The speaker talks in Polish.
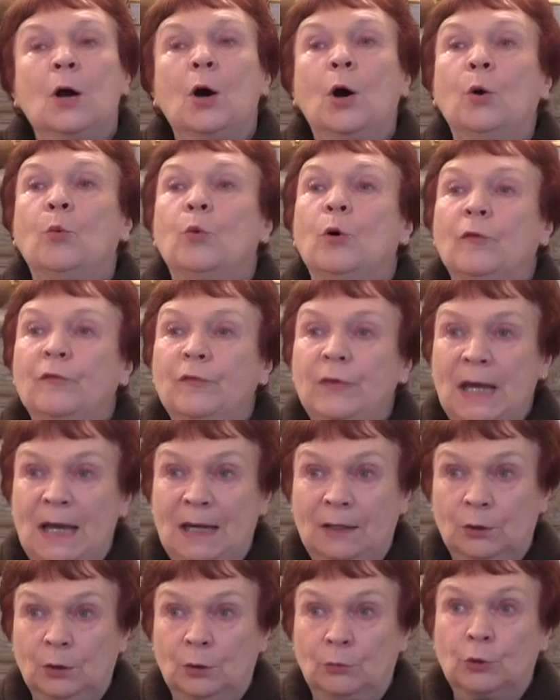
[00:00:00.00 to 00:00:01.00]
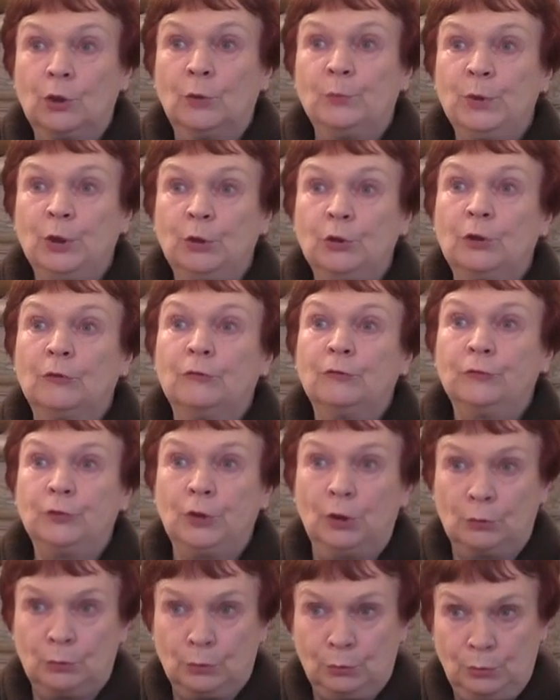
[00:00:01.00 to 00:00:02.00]
ołowianą, robioną w
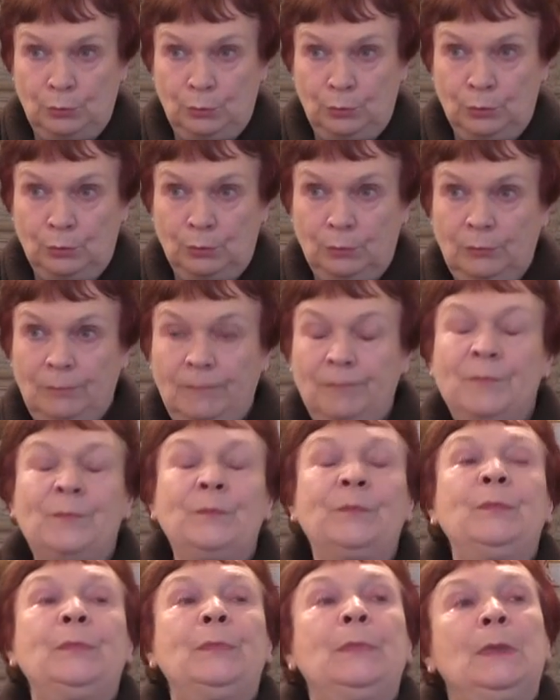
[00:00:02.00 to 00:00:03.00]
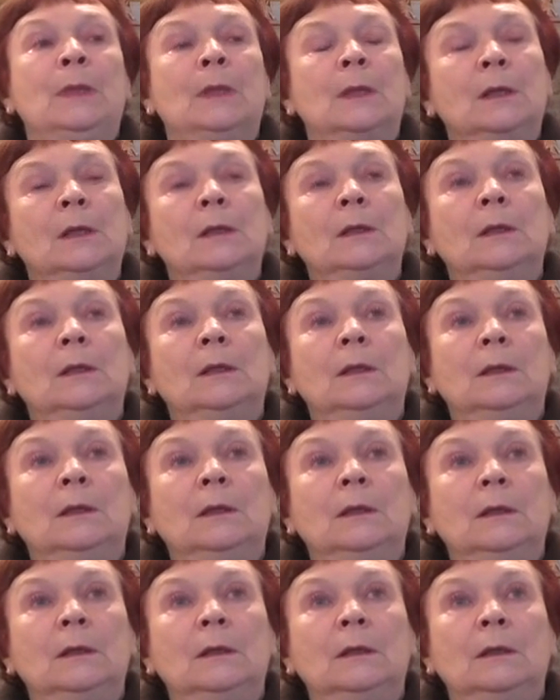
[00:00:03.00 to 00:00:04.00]
Toruniu. E,
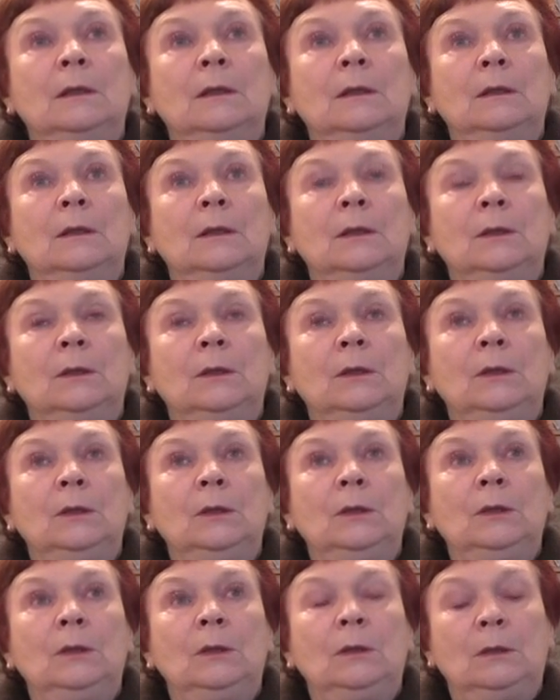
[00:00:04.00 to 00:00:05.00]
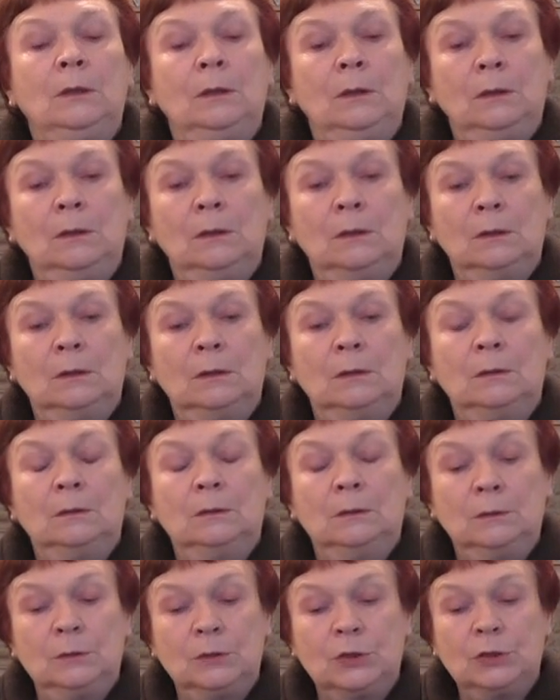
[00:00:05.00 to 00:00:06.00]
I
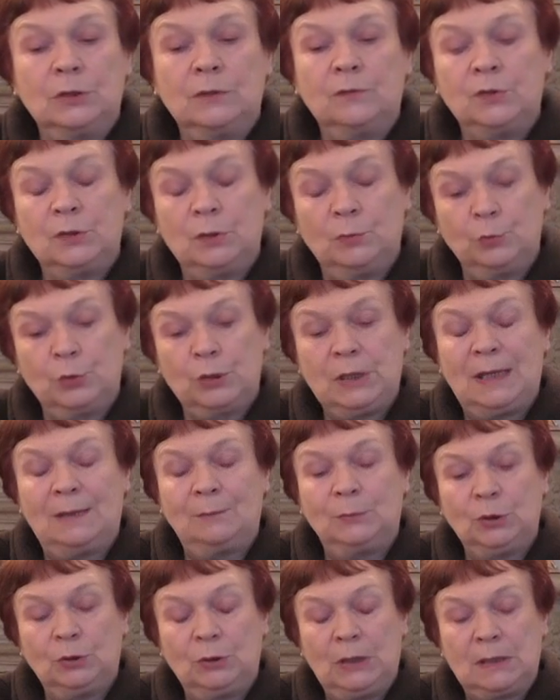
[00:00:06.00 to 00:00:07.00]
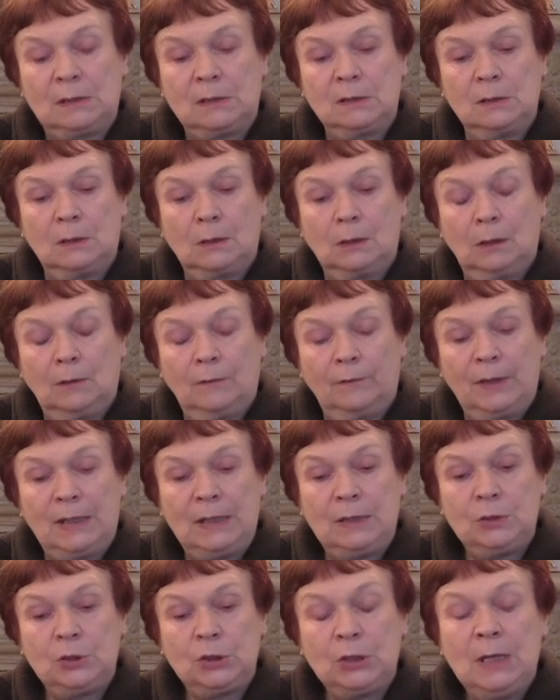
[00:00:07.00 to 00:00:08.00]
no, rzeczywiście musiałam to
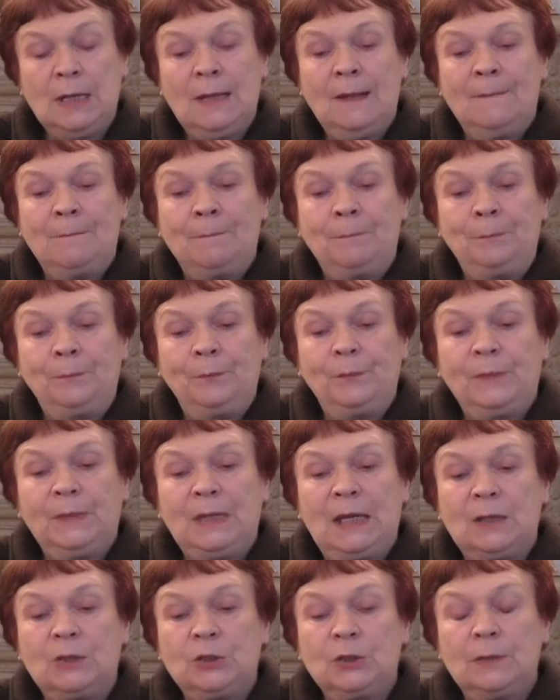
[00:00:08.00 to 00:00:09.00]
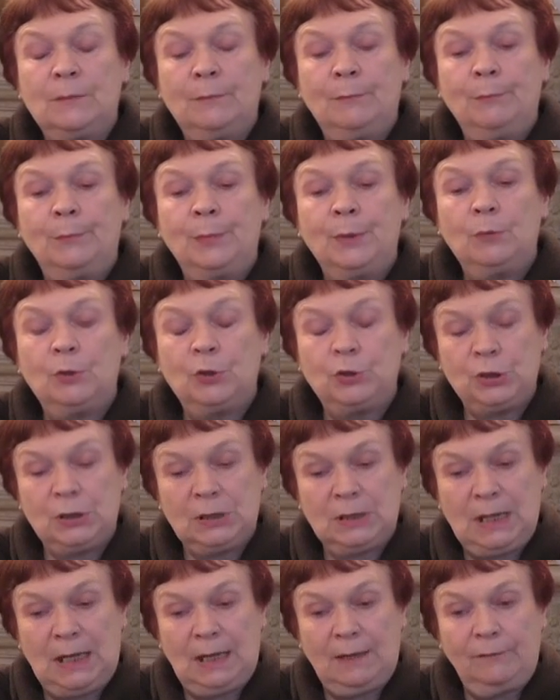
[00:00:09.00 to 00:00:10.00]
nadzorować. Mm, także było
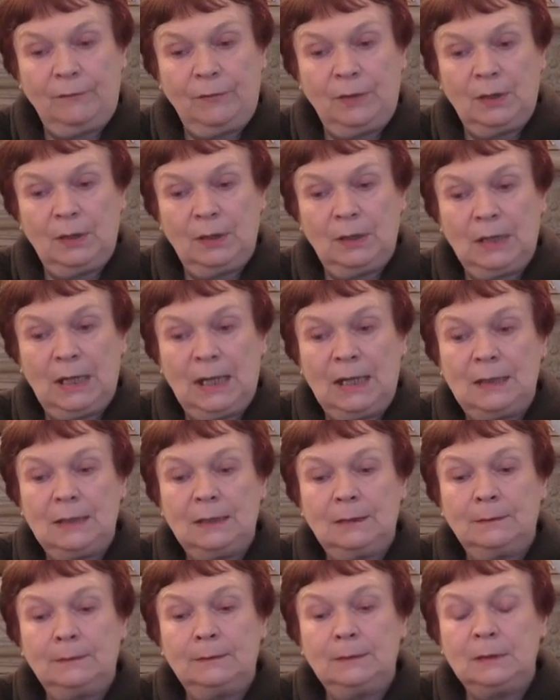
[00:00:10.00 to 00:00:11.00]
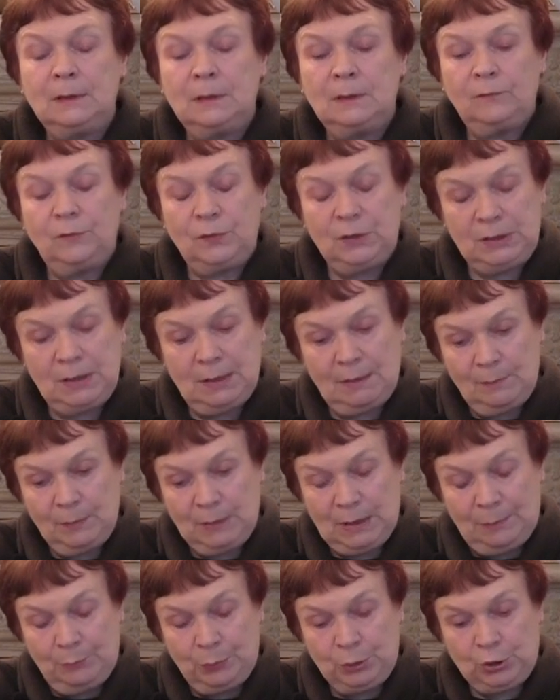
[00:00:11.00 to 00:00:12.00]
ciekawie, ale nie widziałam
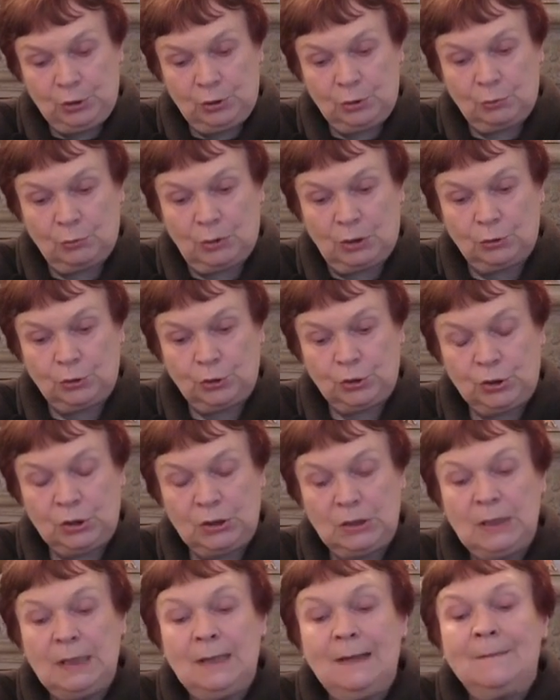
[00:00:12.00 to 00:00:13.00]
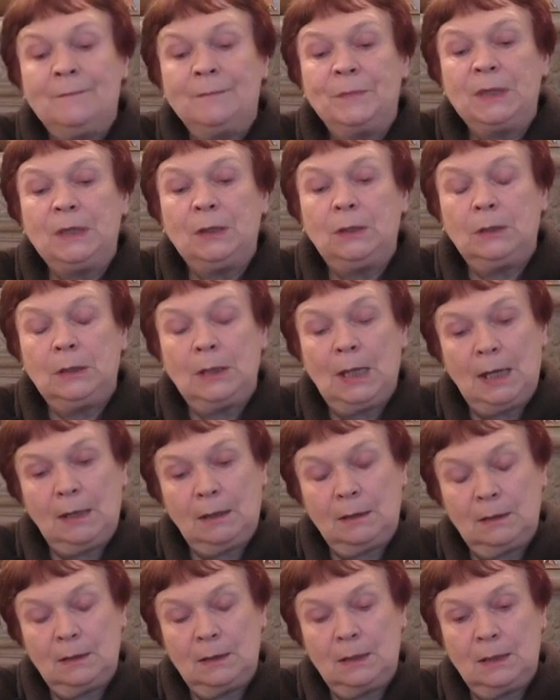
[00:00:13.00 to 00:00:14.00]
tam przyszłości. I
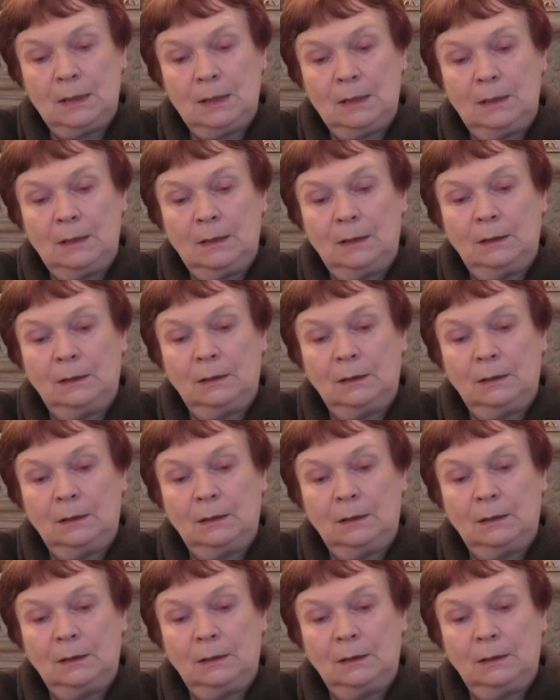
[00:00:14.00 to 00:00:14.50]
nagle